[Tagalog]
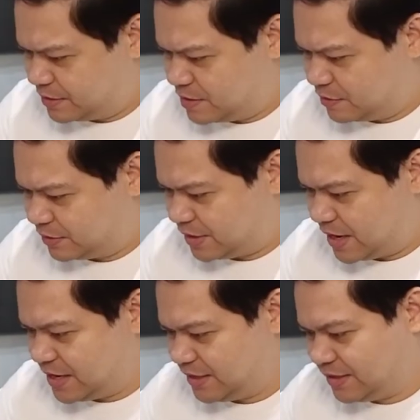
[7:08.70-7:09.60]
natin yung
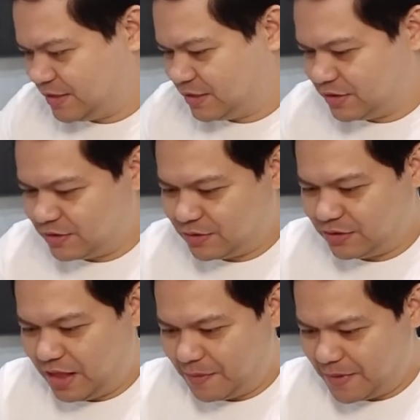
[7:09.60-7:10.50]
size.
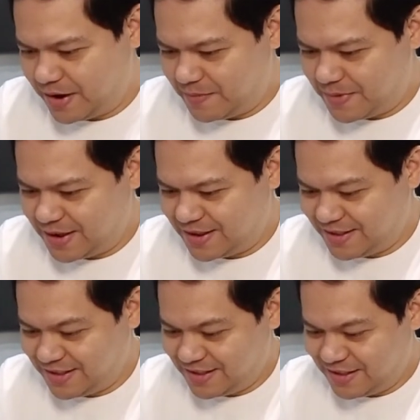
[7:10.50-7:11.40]
So, tama naman.
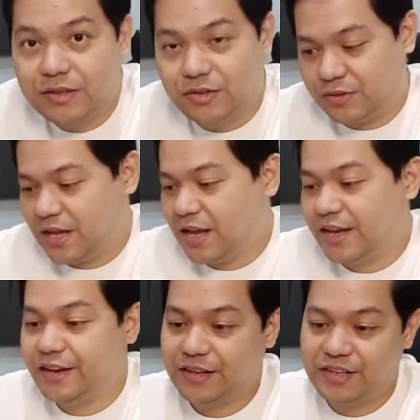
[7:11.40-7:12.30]
So, sa
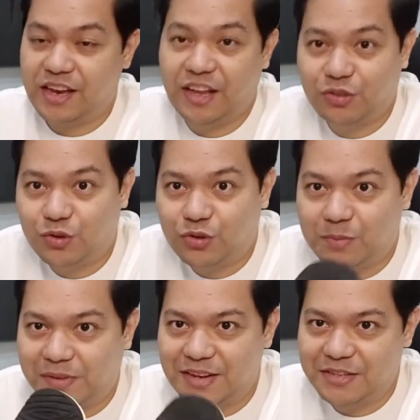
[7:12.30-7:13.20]
akin, kasi ito
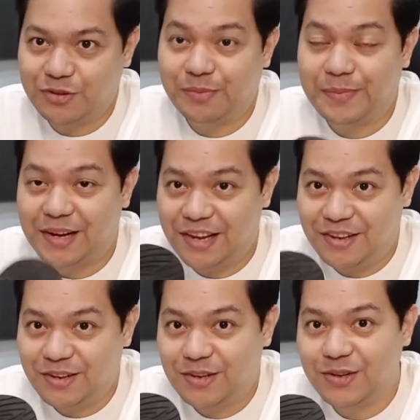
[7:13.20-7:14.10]
yung madalas kong
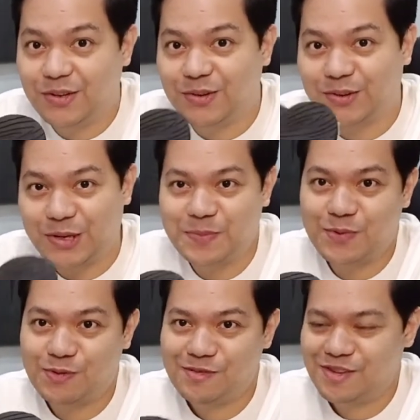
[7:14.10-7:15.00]
bilhin, yung
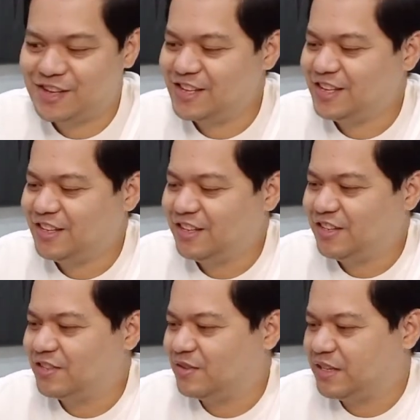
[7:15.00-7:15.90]
Tribo.
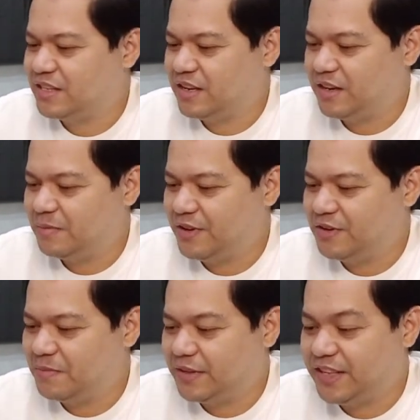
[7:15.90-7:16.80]
So, kasi
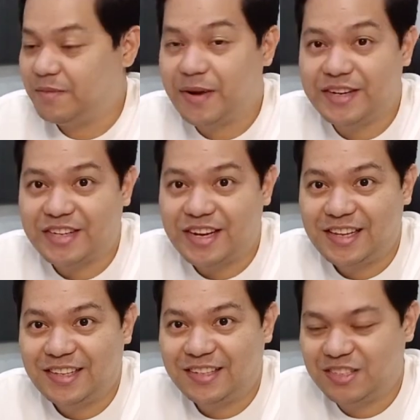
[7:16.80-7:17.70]
medyo matibay siya.
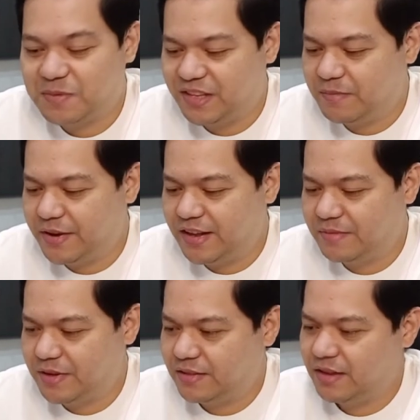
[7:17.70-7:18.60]
So, matibay
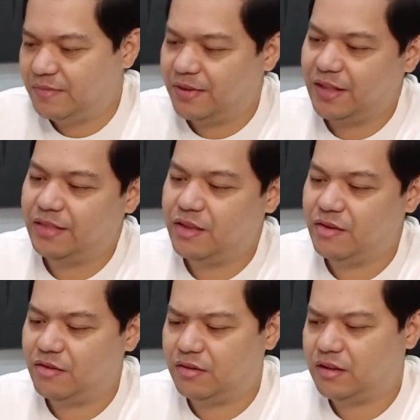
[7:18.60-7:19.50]
gamitin. Maganda
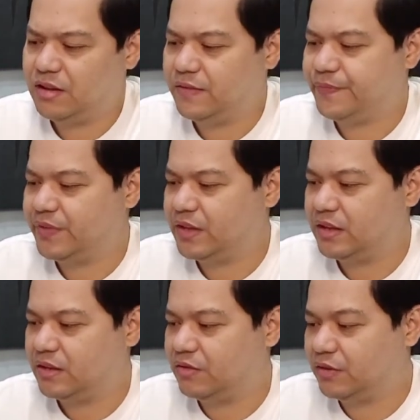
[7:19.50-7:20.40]
yung
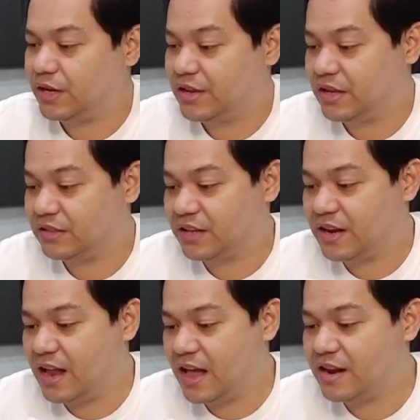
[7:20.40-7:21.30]
yung kanyang sa
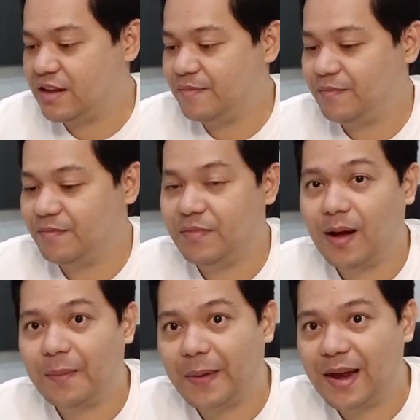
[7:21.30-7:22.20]
ilalim,
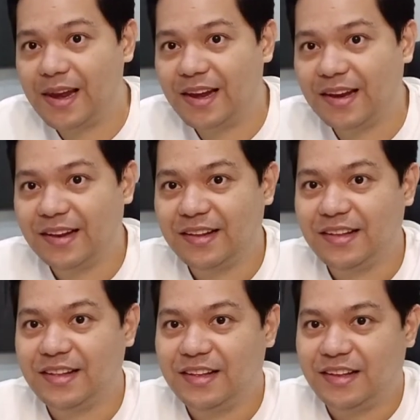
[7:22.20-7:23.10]
makapal.
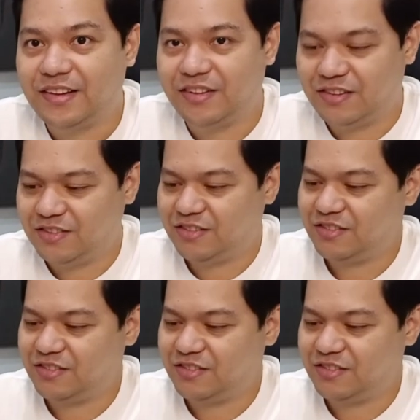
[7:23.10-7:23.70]
No?